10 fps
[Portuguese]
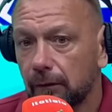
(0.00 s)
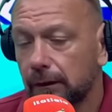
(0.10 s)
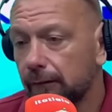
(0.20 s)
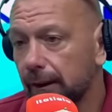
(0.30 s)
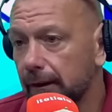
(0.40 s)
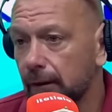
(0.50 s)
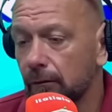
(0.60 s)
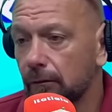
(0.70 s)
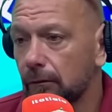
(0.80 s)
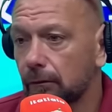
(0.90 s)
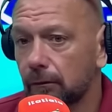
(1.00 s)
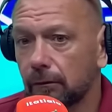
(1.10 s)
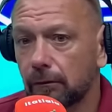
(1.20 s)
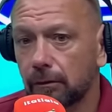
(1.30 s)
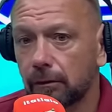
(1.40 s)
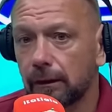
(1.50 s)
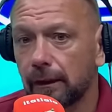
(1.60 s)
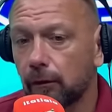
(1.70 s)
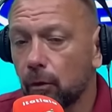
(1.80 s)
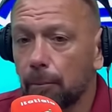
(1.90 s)
Você vai ter um, um
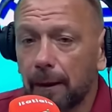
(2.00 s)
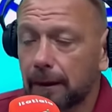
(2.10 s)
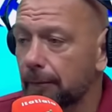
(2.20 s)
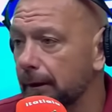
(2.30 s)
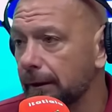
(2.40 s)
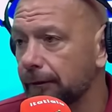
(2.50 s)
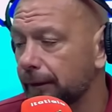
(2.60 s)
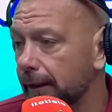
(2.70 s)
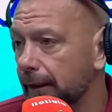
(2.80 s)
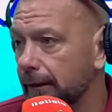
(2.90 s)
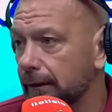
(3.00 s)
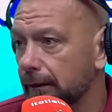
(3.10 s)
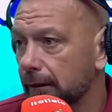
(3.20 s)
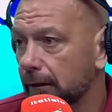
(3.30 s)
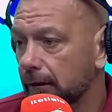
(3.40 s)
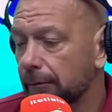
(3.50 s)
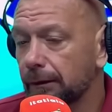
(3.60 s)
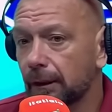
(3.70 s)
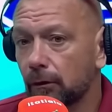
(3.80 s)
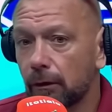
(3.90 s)
cenário completamente diferente. O
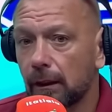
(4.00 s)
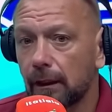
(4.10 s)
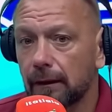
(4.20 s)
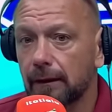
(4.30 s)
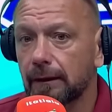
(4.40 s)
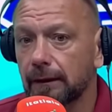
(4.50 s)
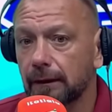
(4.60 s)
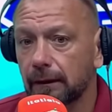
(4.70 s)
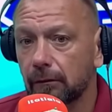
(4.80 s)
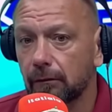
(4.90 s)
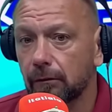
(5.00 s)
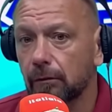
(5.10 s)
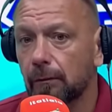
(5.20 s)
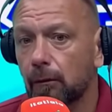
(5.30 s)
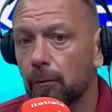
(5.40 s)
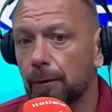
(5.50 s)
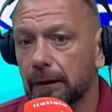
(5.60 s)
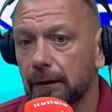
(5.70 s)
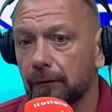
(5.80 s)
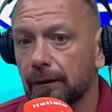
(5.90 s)
time chegou à decisão de uma
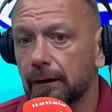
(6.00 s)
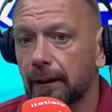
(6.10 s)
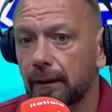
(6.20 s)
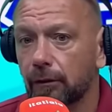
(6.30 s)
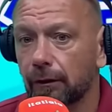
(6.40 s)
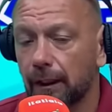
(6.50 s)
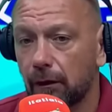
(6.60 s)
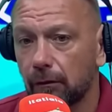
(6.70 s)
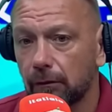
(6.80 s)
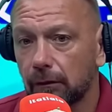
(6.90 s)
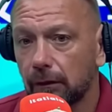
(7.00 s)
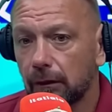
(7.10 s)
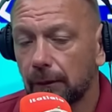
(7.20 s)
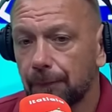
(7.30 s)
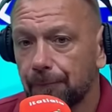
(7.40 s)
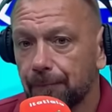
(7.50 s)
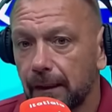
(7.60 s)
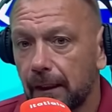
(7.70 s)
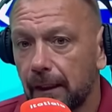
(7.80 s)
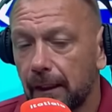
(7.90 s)
competição internacional
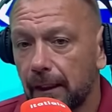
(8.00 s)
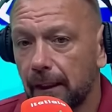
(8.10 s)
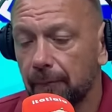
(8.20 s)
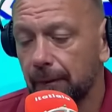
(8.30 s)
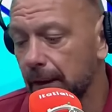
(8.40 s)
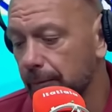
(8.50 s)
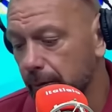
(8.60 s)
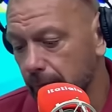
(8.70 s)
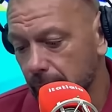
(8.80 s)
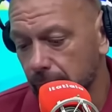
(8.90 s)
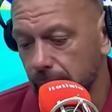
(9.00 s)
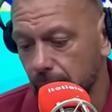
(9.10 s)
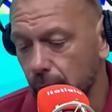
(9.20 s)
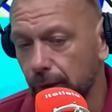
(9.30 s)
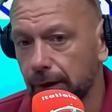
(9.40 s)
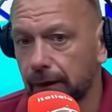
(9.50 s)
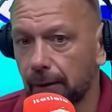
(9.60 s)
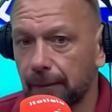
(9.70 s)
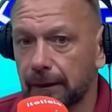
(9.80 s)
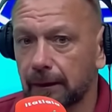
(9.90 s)
é, mesmo com tudo isso que
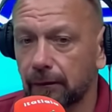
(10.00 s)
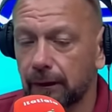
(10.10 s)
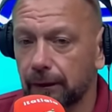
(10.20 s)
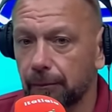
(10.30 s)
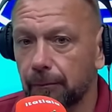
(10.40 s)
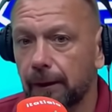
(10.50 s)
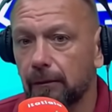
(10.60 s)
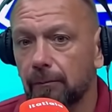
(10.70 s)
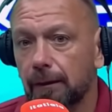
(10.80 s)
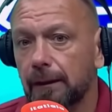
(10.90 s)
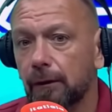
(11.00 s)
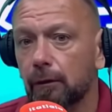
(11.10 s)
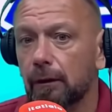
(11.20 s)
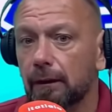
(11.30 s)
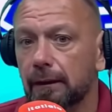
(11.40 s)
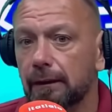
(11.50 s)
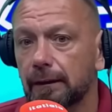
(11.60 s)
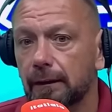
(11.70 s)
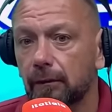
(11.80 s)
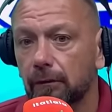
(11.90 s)
está passando nesse momento, mas chegou numa
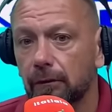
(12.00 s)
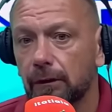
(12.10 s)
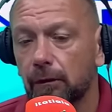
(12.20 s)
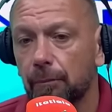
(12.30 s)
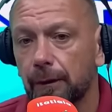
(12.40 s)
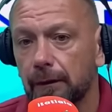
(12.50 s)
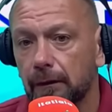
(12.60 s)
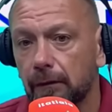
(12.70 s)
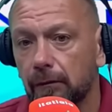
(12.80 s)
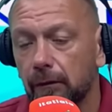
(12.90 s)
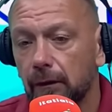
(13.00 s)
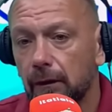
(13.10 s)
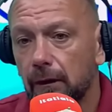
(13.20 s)
decisão de competição